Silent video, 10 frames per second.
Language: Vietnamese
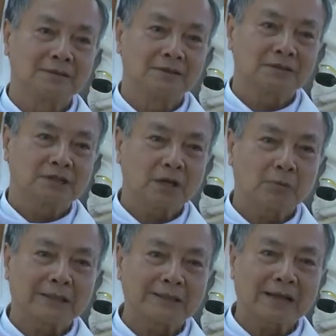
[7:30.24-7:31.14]
Trên đây
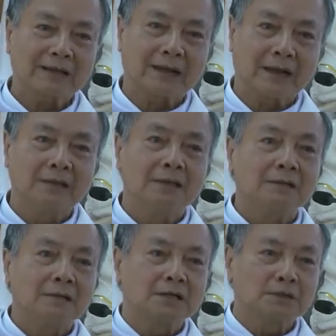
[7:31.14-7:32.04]
ông đã nhắc rằng
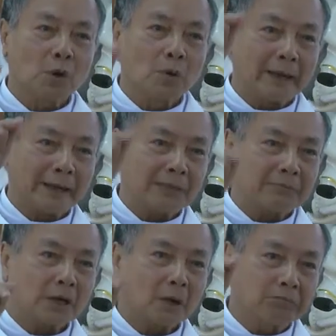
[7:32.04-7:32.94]
Đức Kitô mà anh em
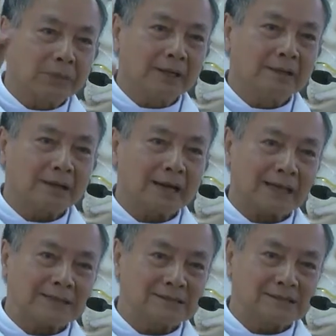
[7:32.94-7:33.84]
đã đóng đinh nên Ngài
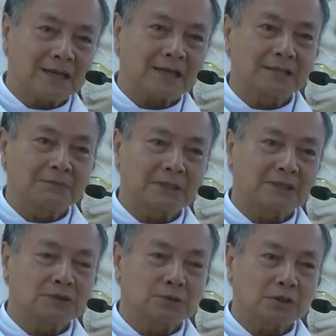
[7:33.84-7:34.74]
đã chết nhưng mà
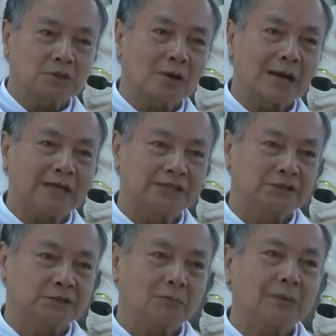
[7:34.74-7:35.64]
Thiên Chúa đã cho Ngài
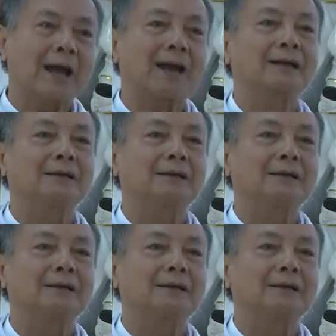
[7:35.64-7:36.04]
sống lại.